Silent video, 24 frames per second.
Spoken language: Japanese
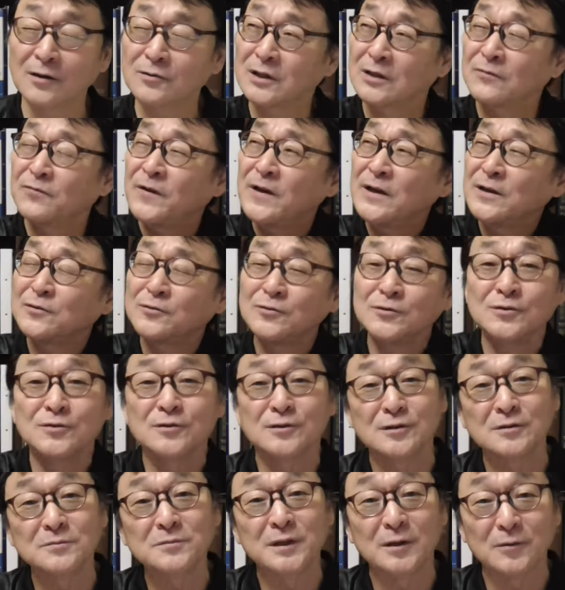あのね、
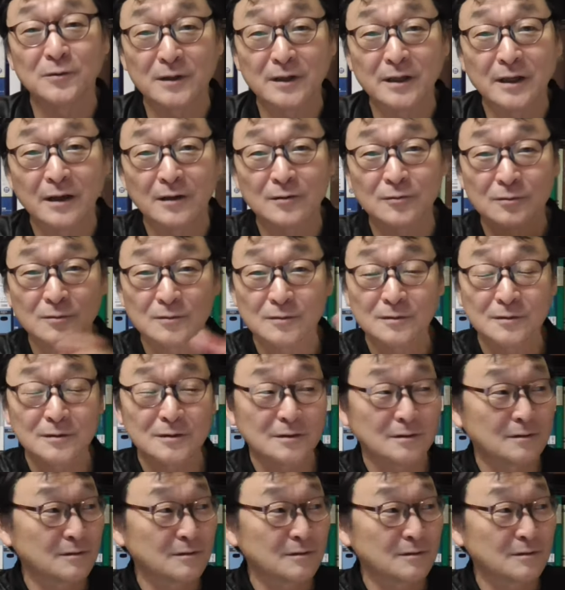フェイクニュース意味ではね、あの、